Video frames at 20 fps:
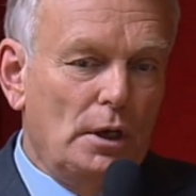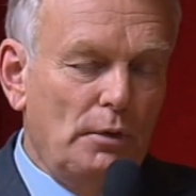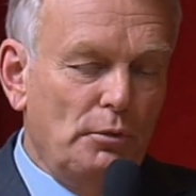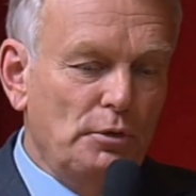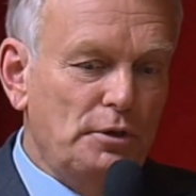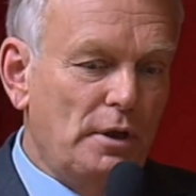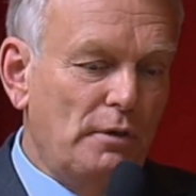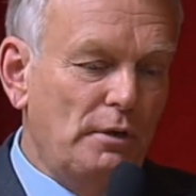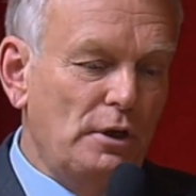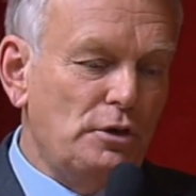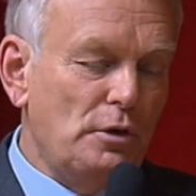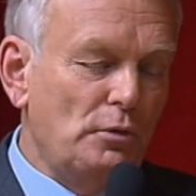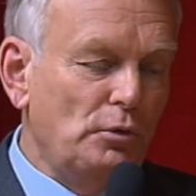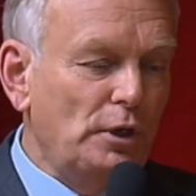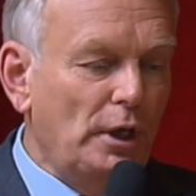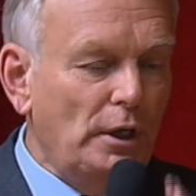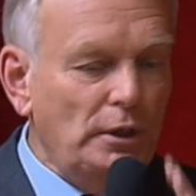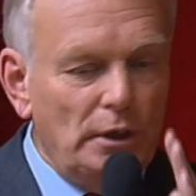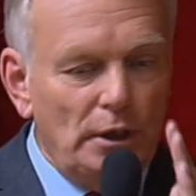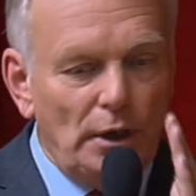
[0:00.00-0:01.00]
Et vous savez, je
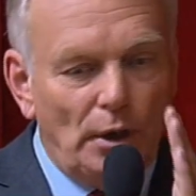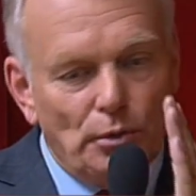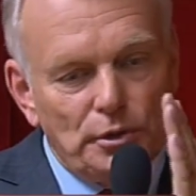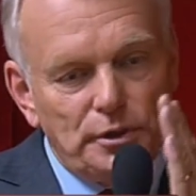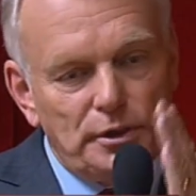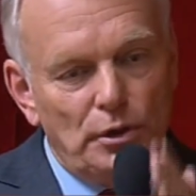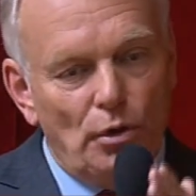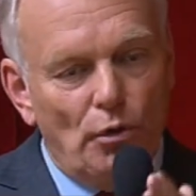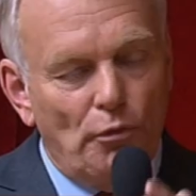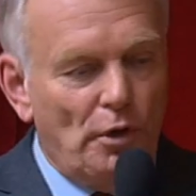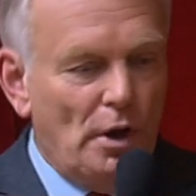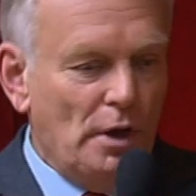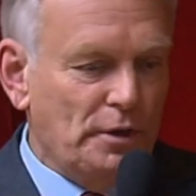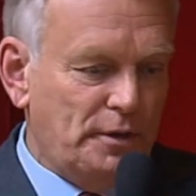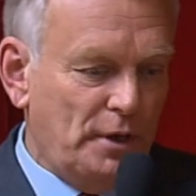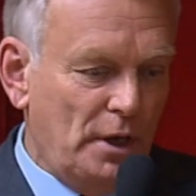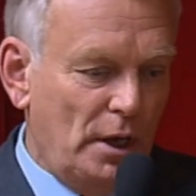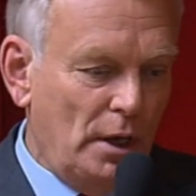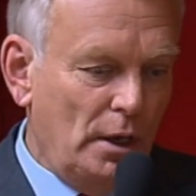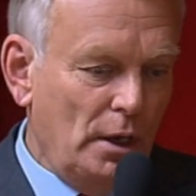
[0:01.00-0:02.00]
voudrais dire aussi aux
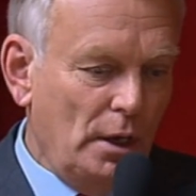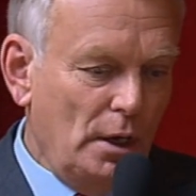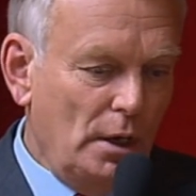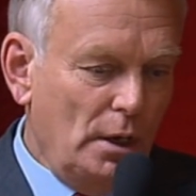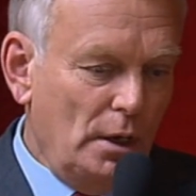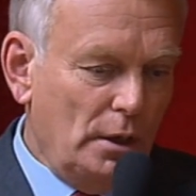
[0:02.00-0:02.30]
Français,